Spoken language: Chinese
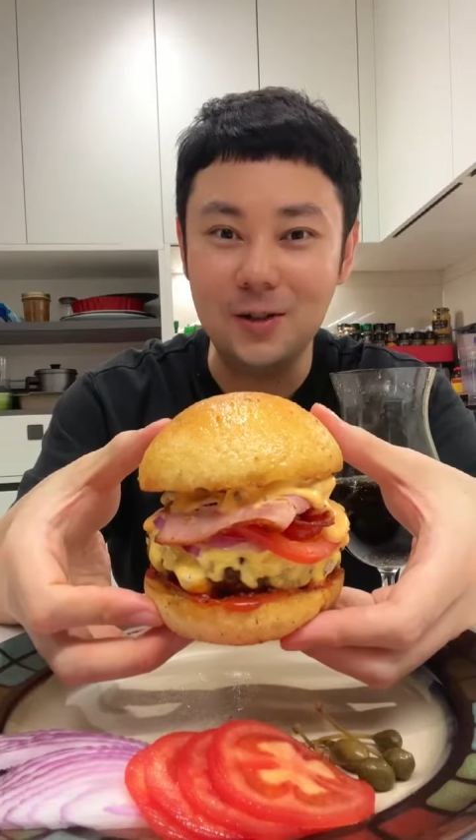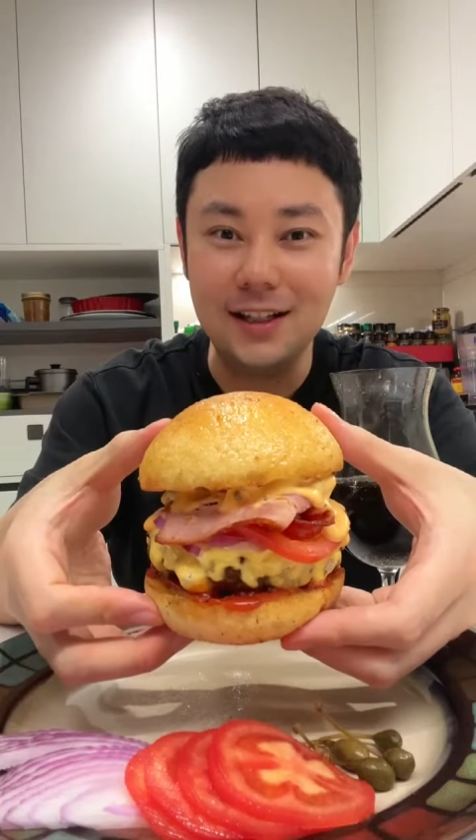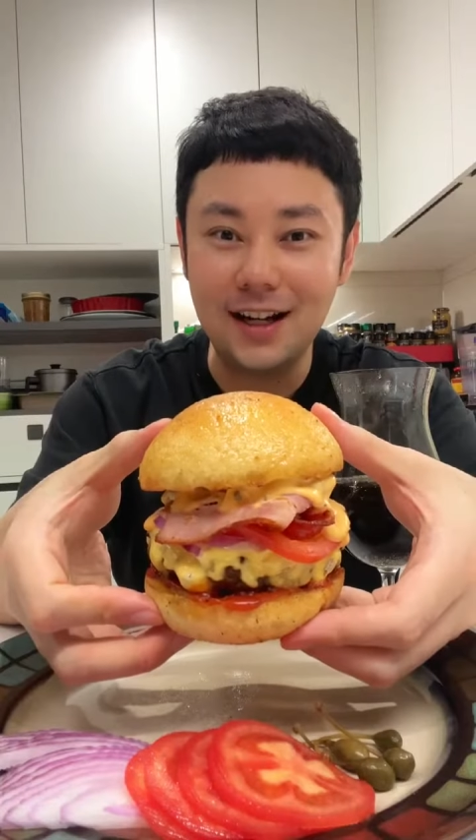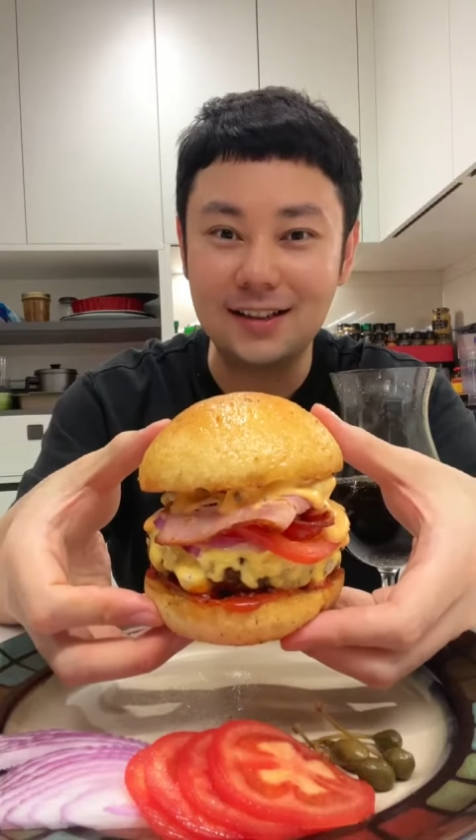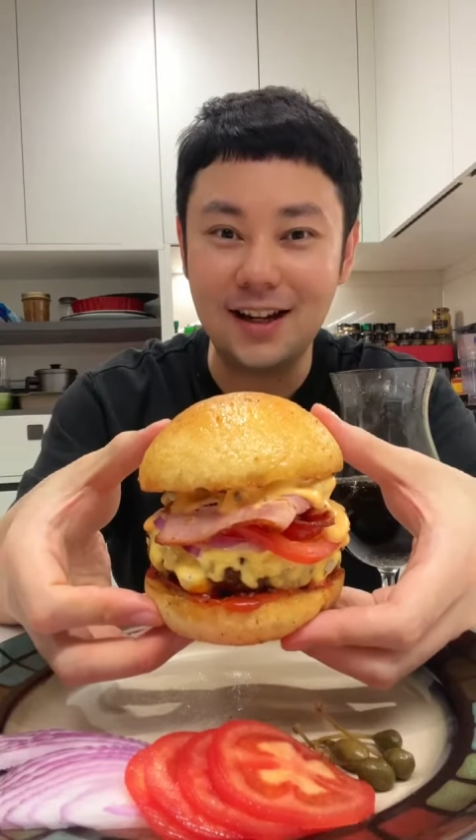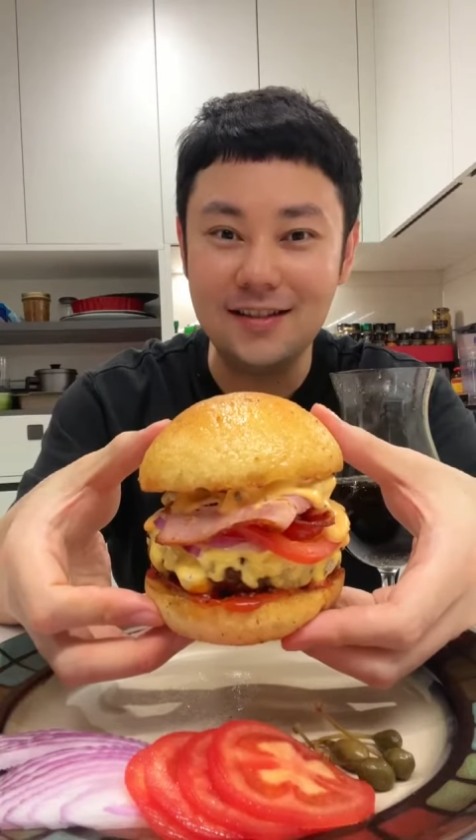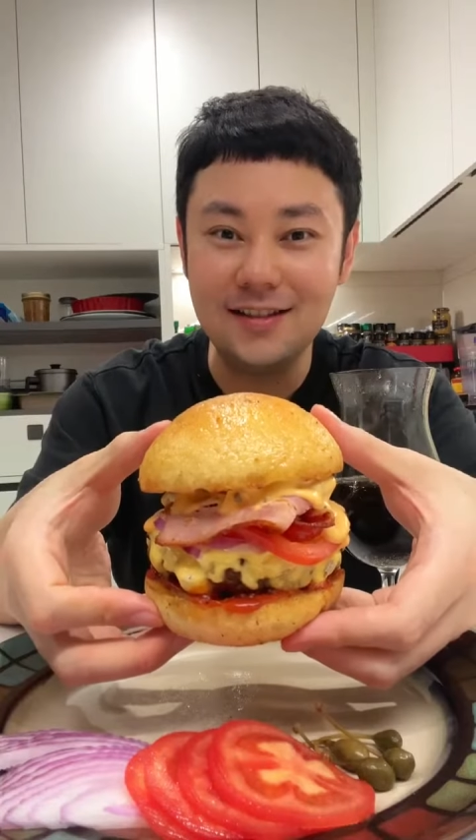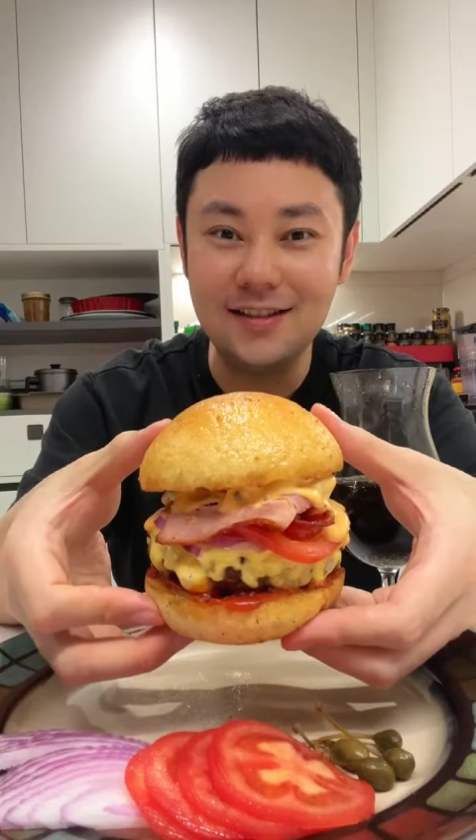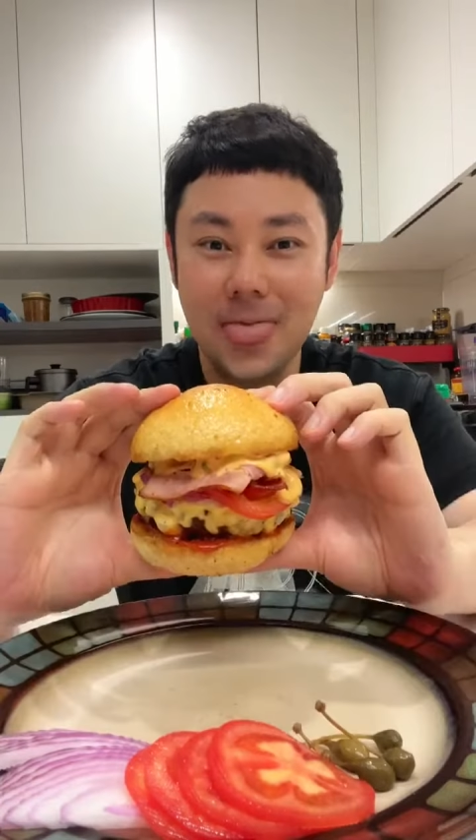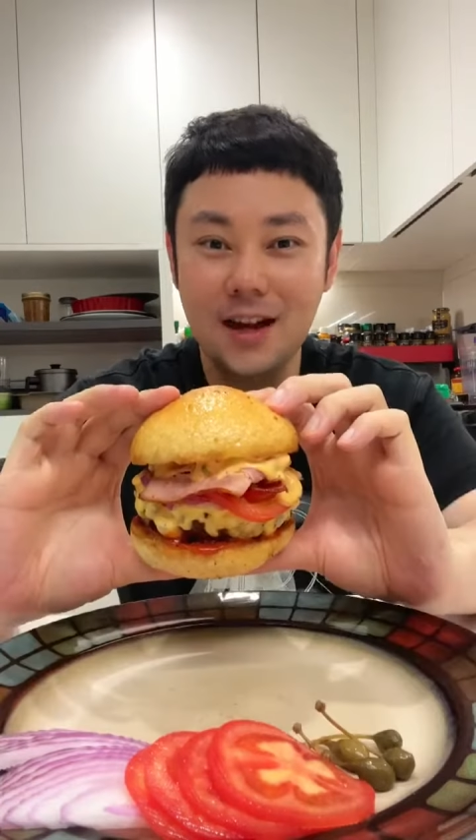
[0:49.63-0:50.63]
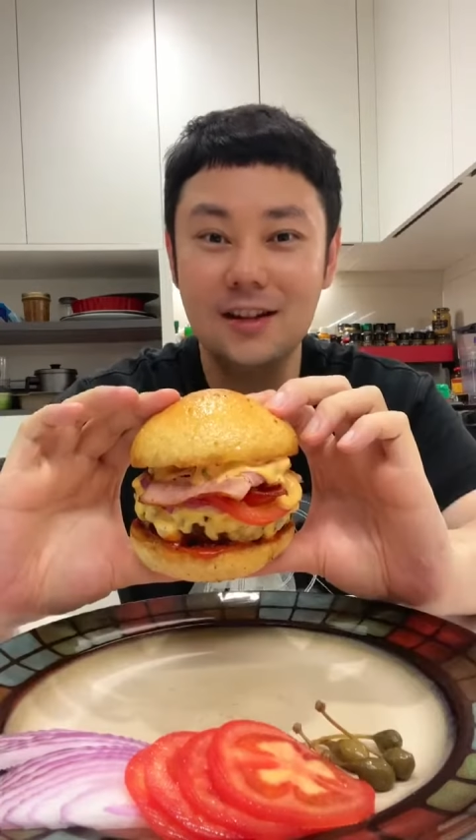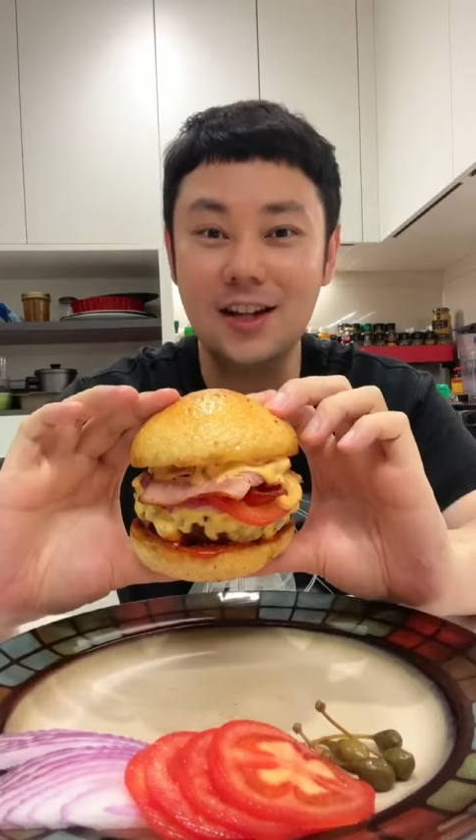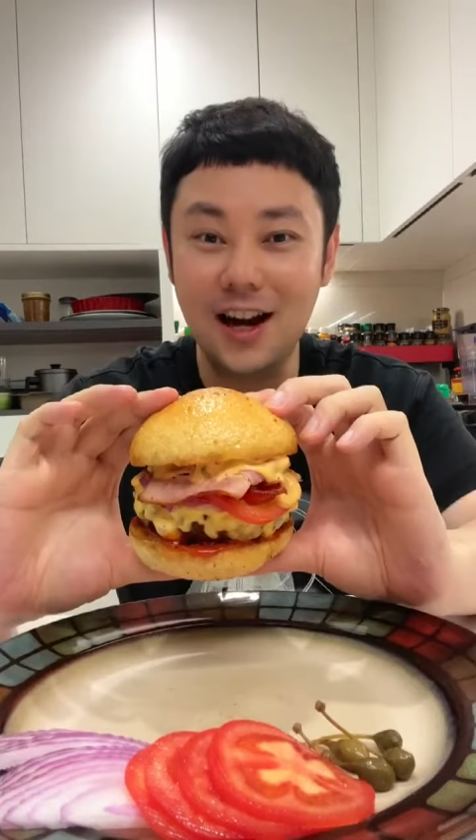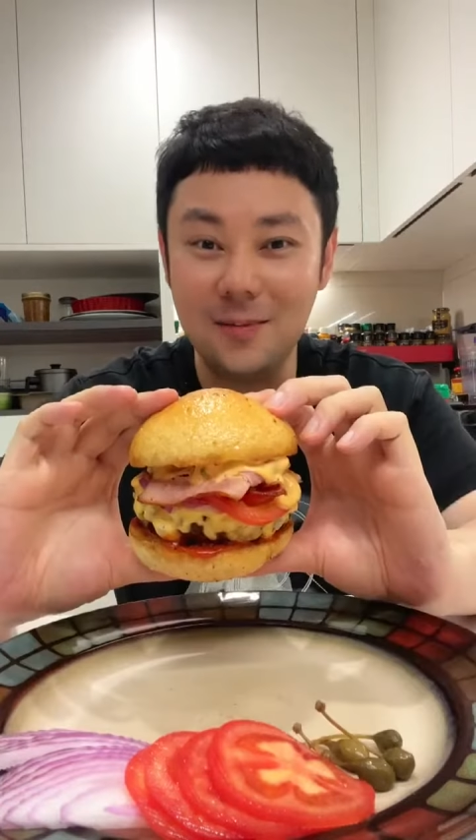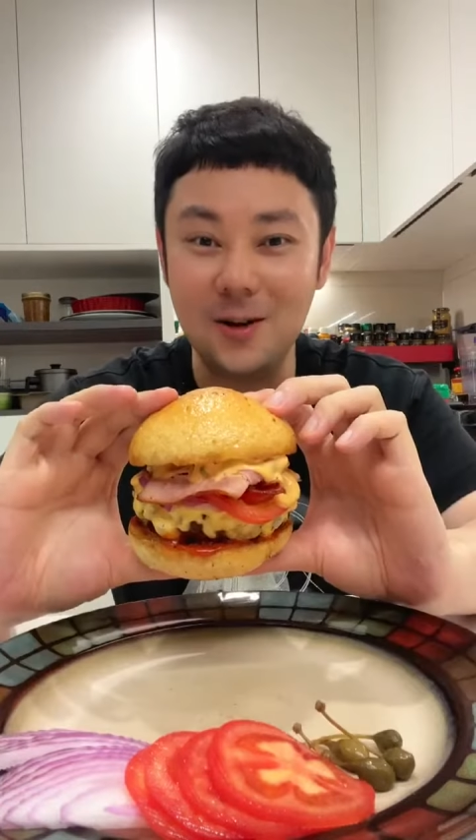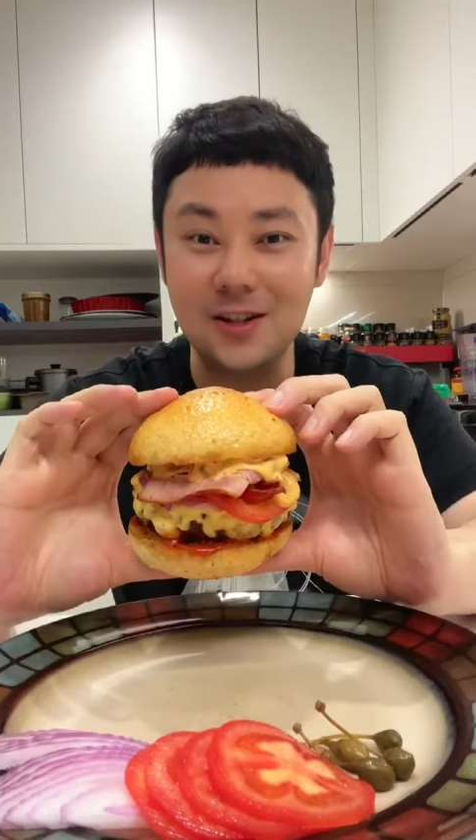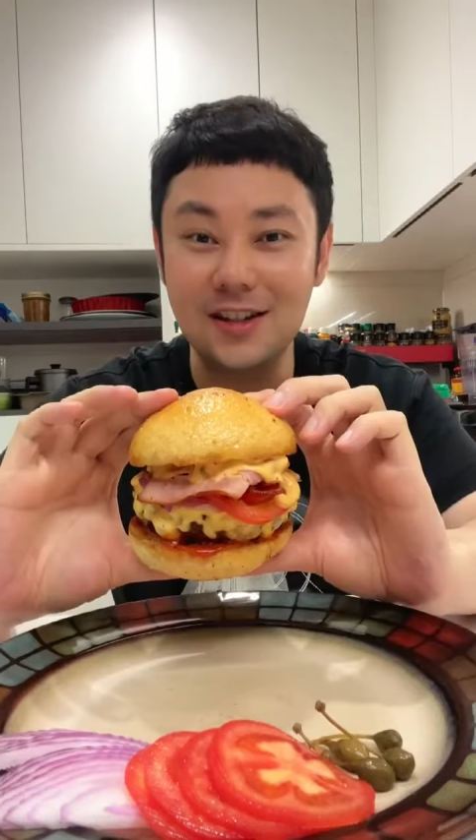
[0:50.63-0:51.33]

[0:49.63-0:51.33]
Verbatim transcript: 餐，这汉堡真的